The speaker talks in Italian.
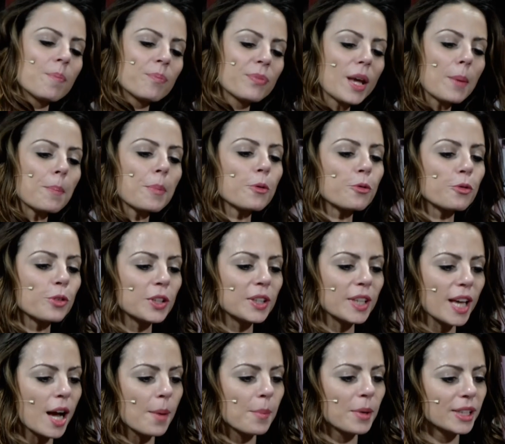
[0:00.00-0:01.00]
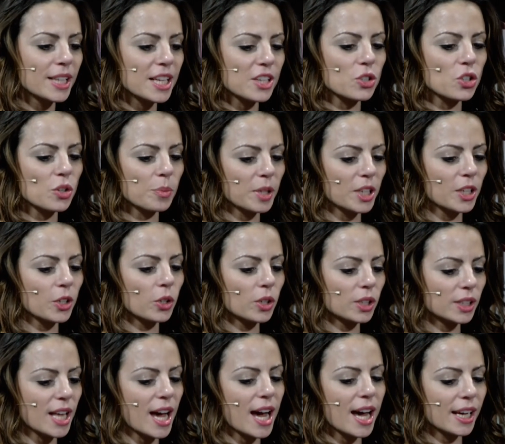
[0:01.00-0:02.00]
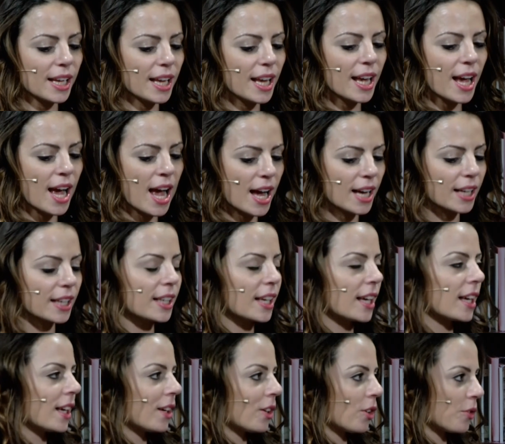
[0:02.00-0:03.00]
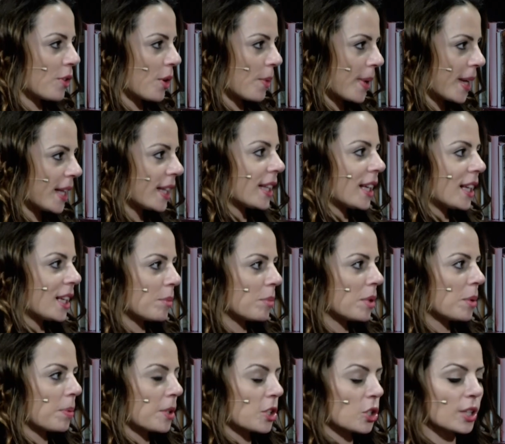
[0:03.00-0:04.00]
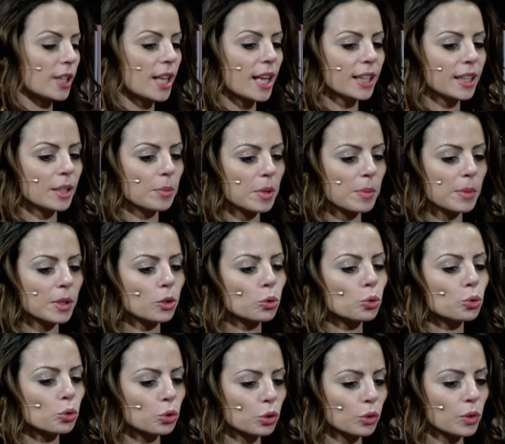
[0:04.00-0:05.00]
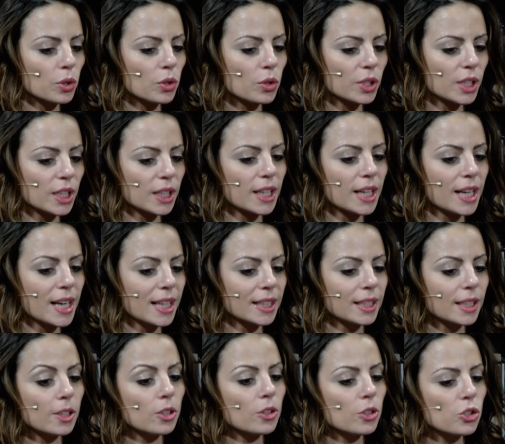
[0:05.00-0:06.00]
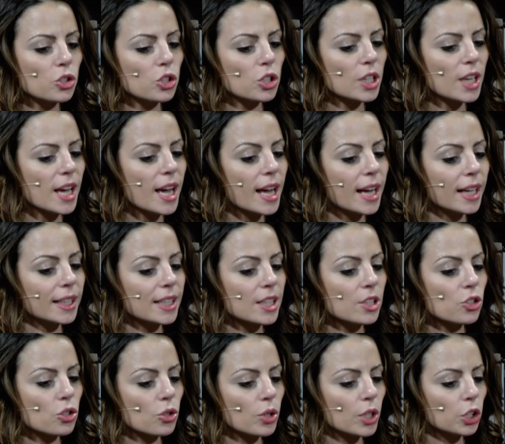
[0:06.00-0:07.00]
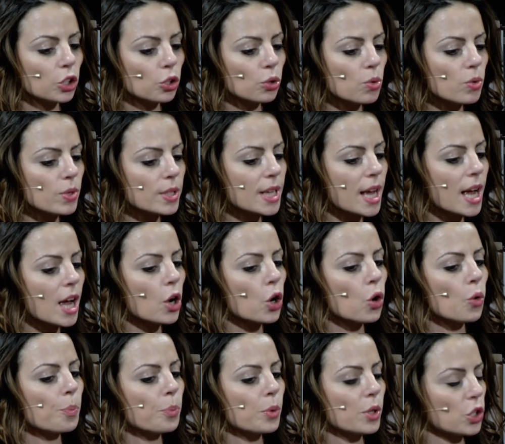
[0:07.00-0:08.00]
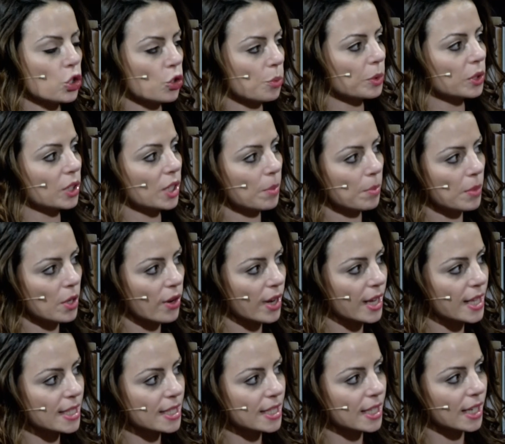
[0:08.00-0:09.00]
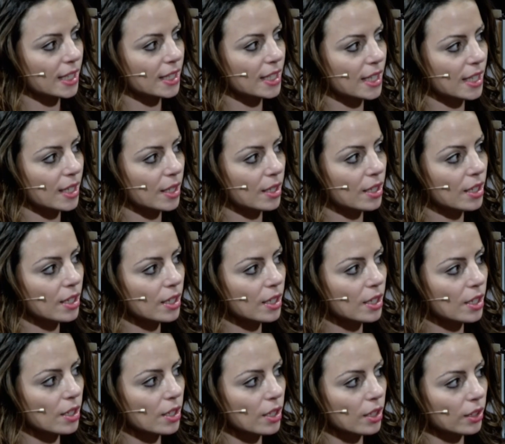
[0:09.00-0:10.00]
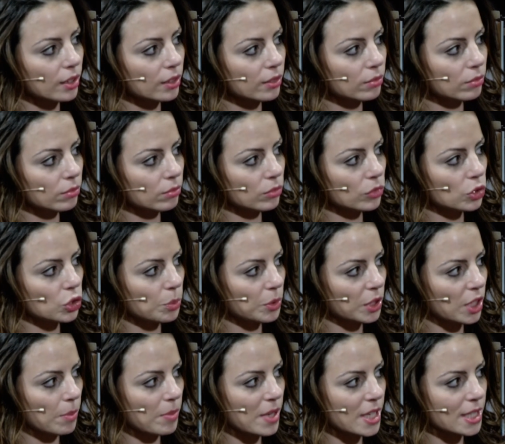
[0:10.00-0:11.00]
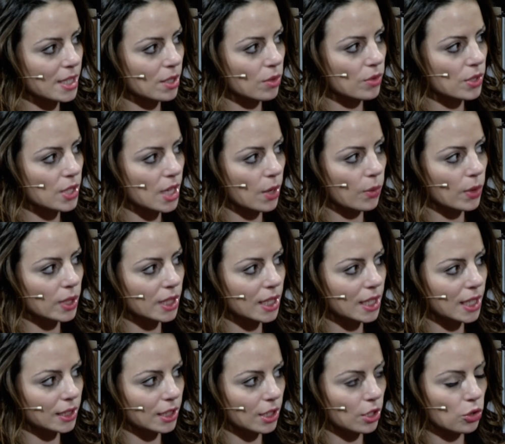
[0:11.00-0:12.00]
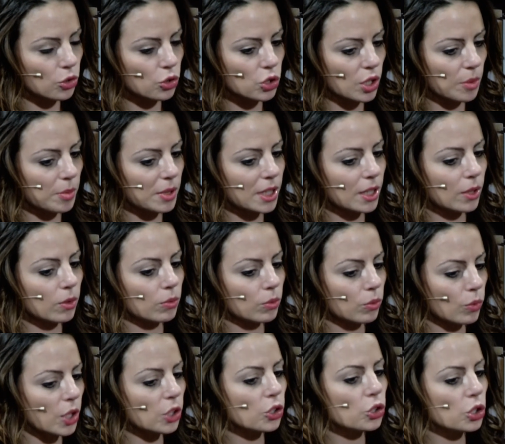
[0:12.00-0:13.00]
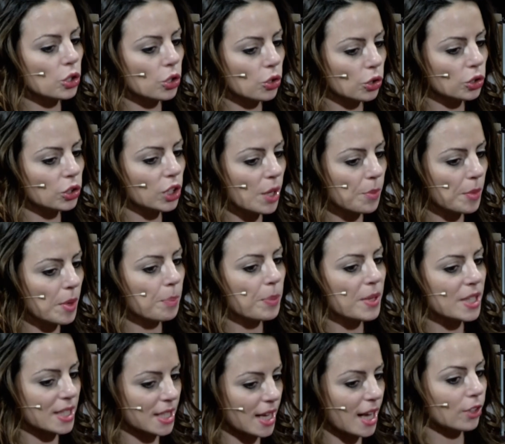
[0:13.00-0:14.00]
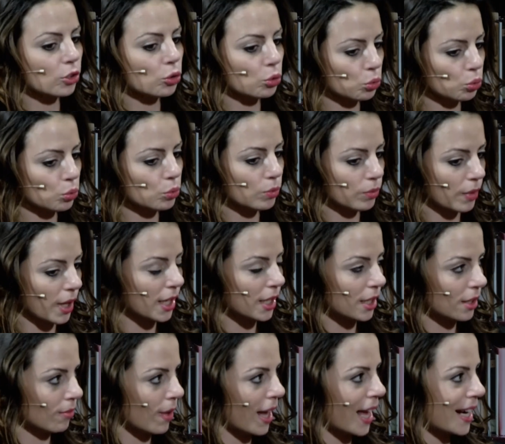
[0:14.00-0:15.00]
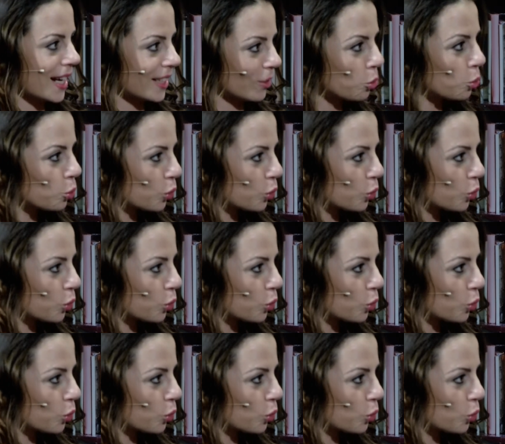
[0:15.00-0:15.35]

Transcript: ne approfittiamo adesso per ricordare anche ovviamente i libri precedenti. Prima di tutto ti volevo chiedere, la trilogia adesso è chiusa oppure ci potrebbero essere dei... Mm, no, mh, ci potrebbe io... essere un sequel della trilogia perché quando ci incontrammo in passato tu eri, era tutto